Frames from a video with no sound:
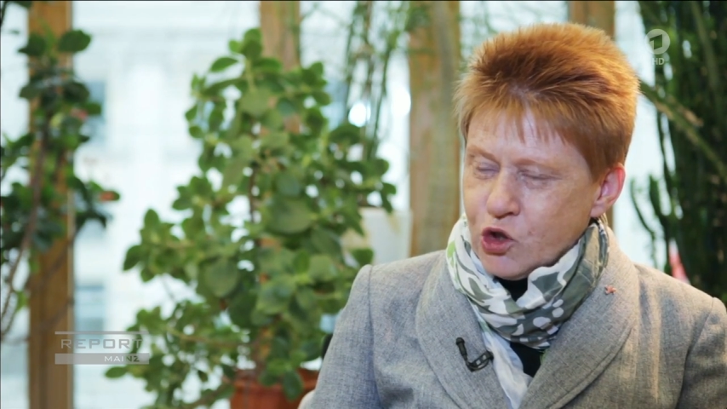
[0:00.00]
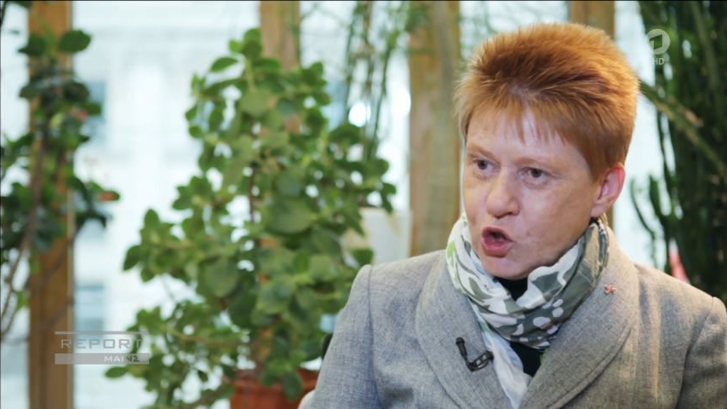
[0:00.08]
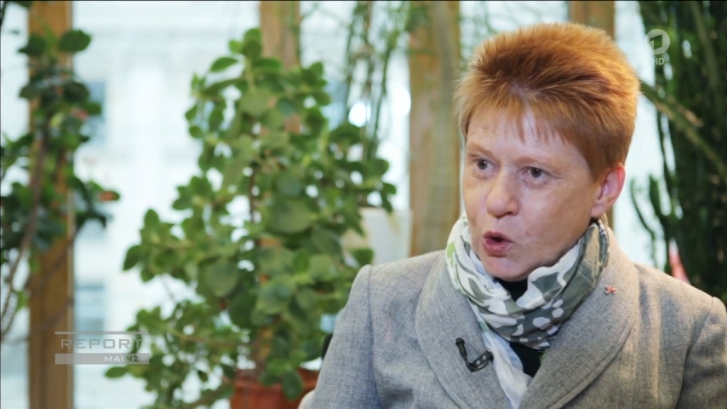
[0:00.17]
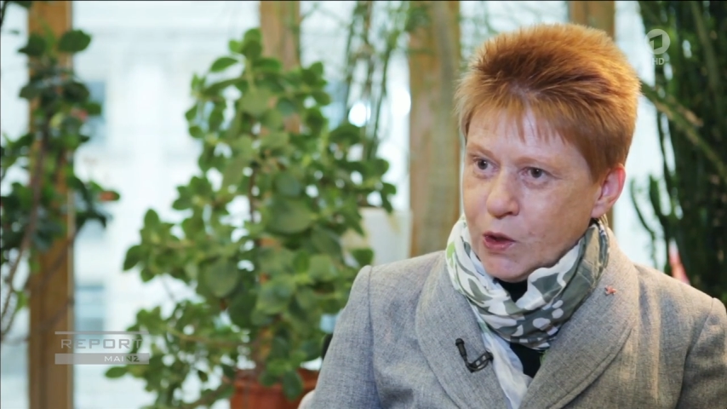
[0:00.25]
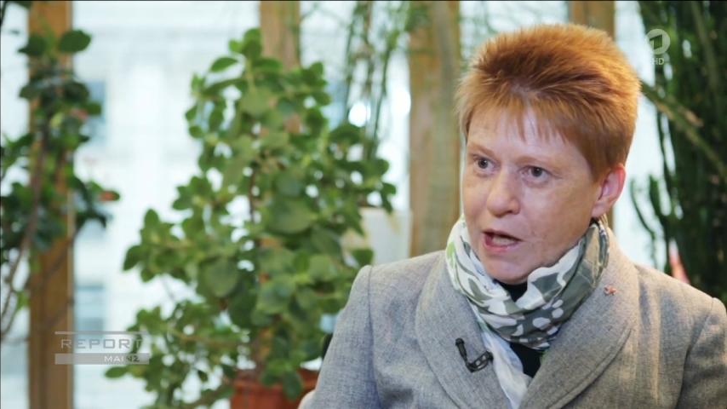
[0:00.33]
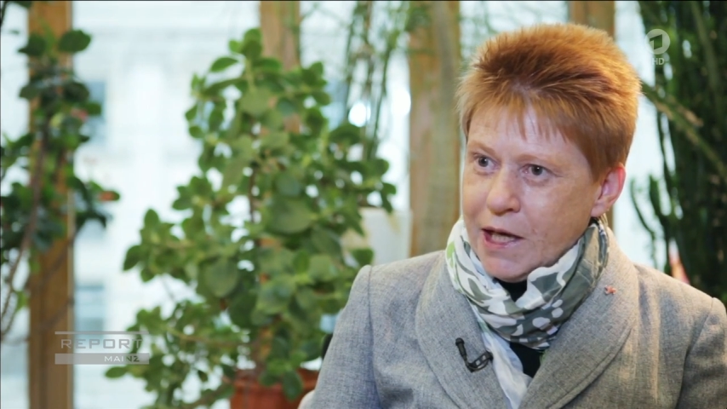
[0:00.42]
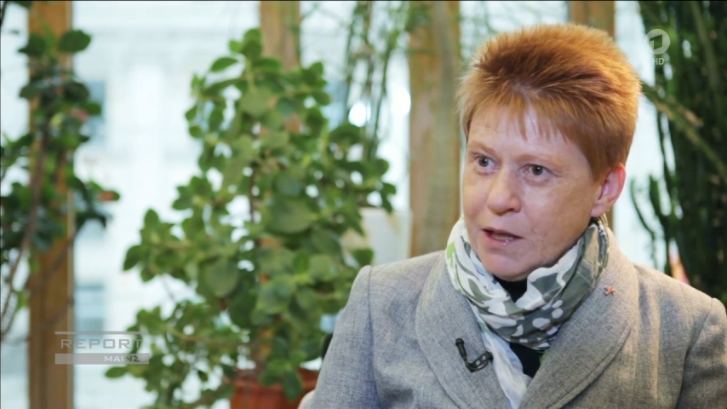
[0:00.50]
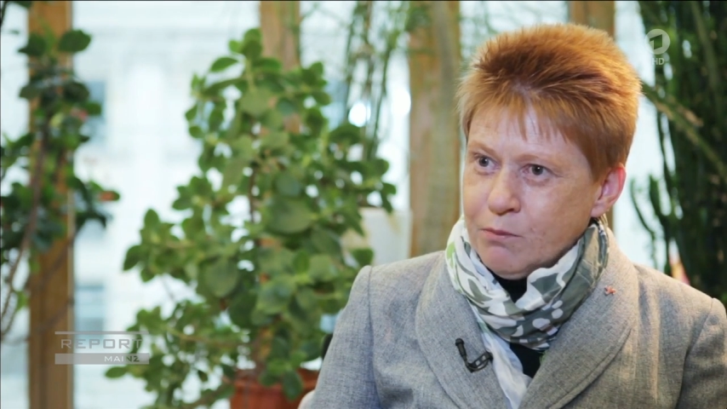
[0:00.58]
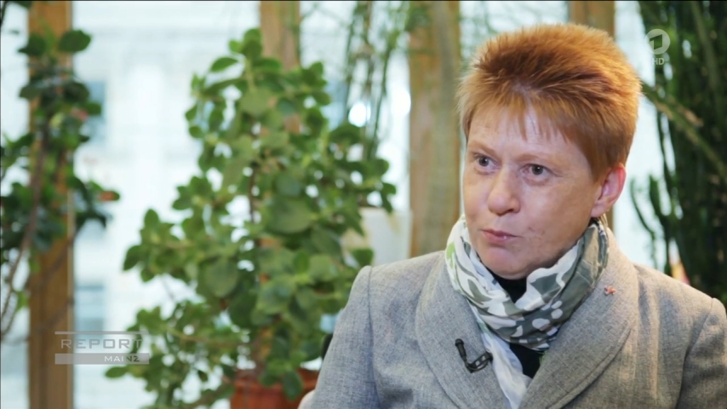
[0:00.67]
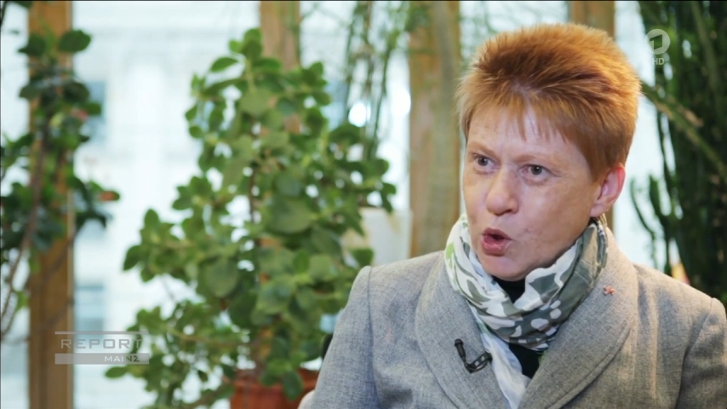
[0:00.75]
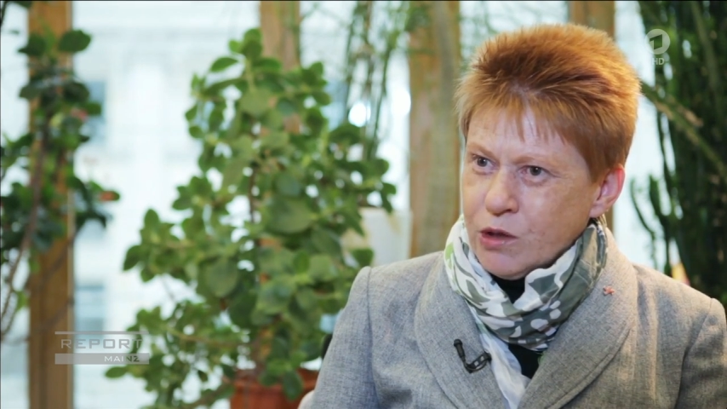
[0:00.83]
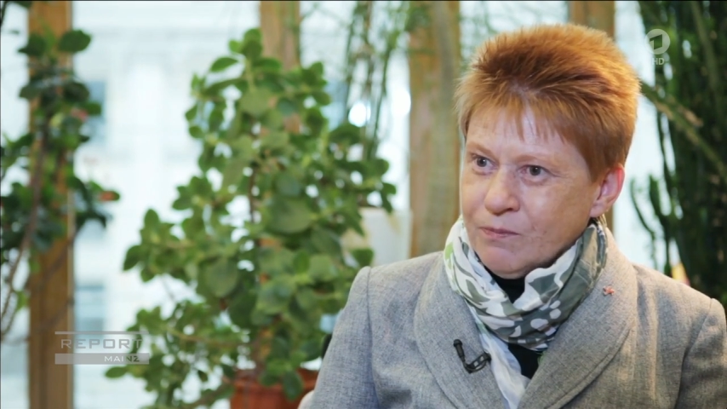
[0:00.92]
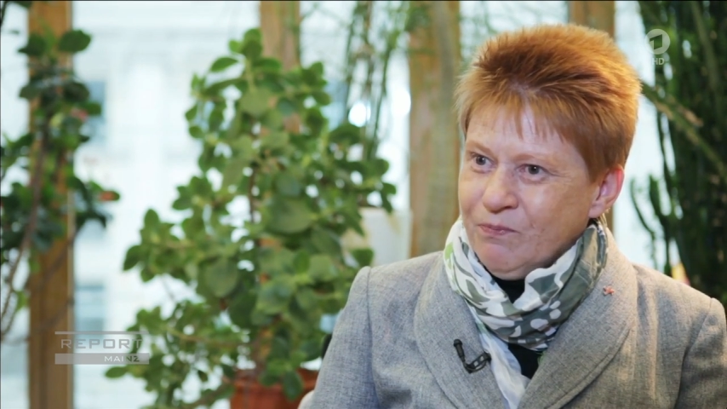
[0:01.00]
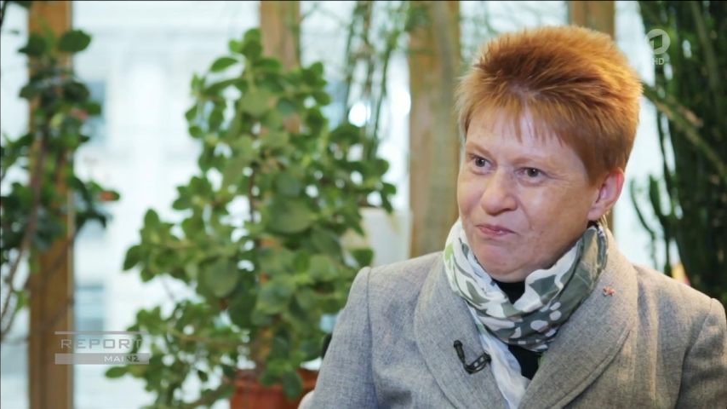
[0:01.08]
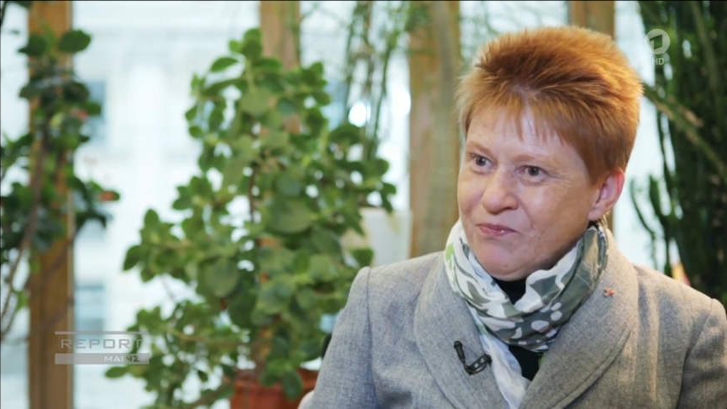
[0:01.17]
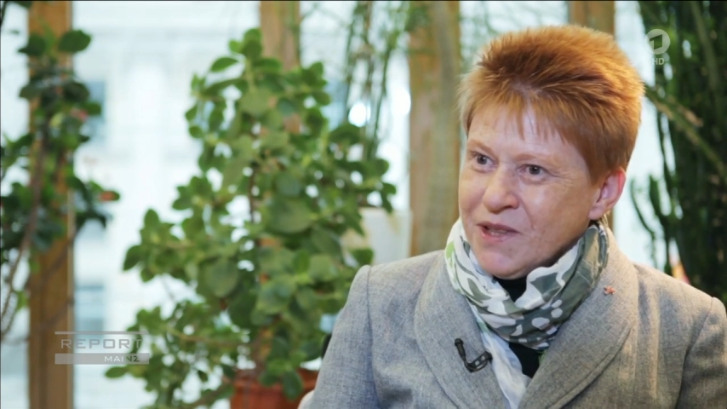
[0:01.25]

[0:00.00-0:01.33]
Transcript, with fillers: schon einen Boten